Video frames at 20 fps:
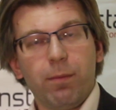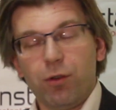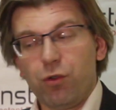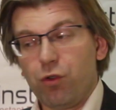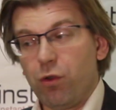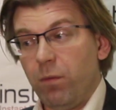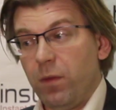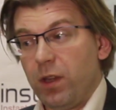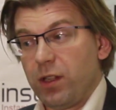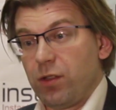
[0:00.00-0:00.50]

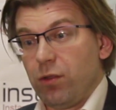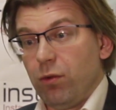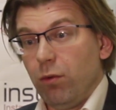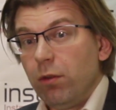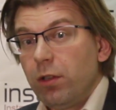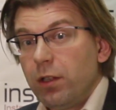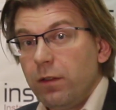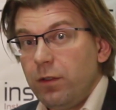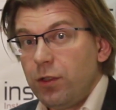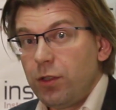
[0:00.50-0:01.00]
Причем
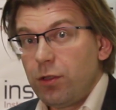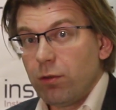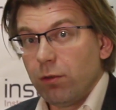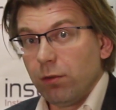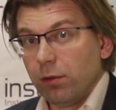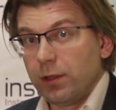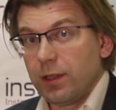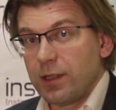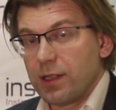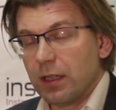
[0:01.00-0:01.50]
настолько
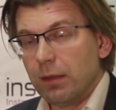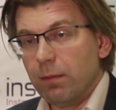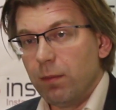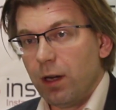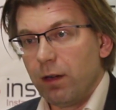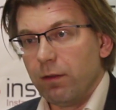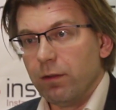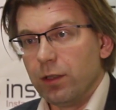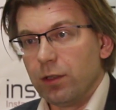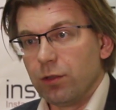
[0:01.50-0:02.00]
веселые и
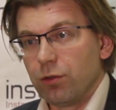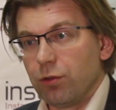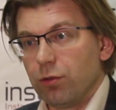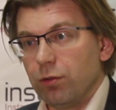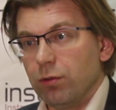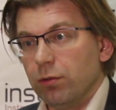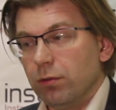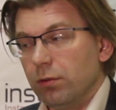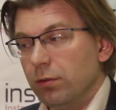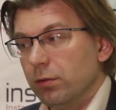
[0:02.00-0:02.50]
забавные,
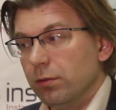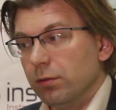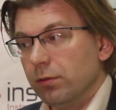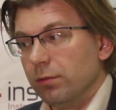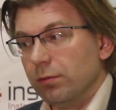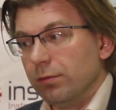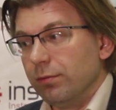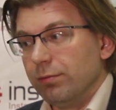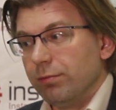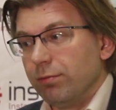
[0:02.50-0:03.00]

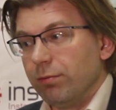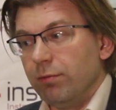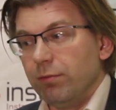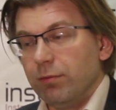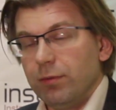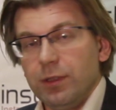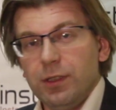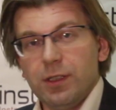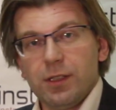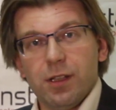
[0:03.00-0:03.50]
что
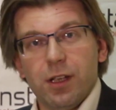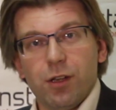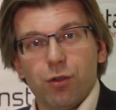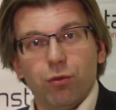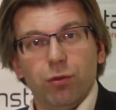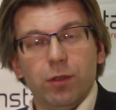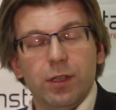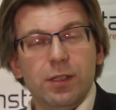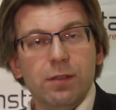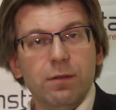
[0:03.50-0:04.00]
не знаешь,
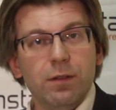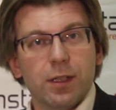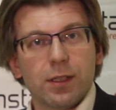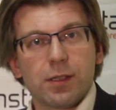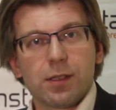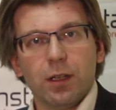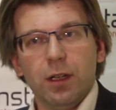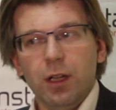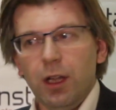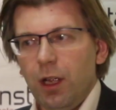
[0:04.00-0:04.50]
куда
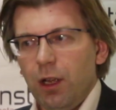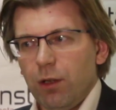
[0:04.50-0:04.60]
деваться.